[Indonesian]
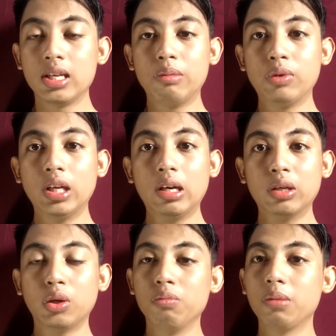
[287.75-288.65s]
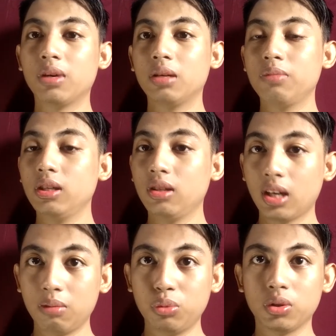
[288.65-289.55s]
yang punya ketombe berlebih
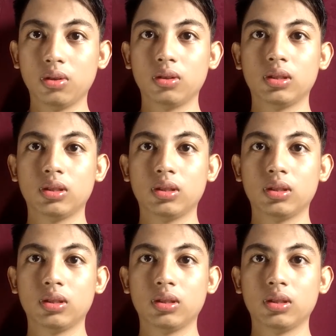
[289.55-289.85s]
di rambut